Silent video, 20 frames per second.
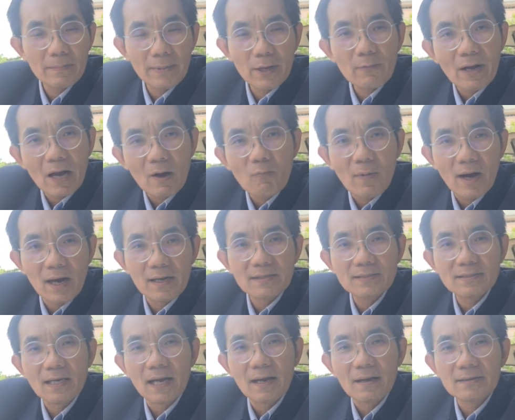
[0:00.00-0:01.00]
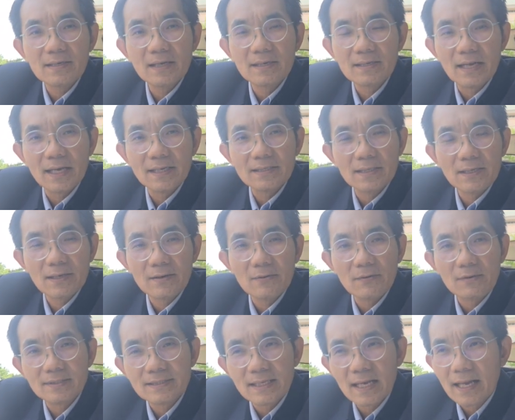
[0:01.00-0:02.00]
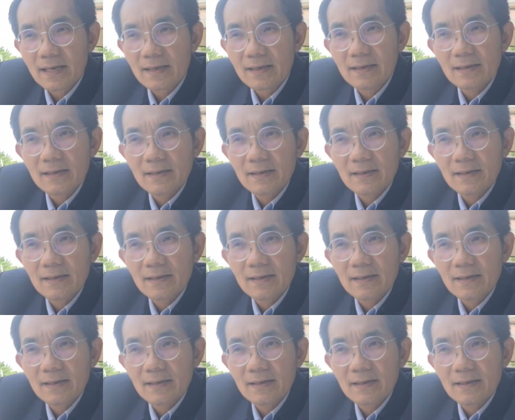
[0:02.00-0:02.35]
มันมีความหวังจากเงื่อนไขเชิงโครงสร้าง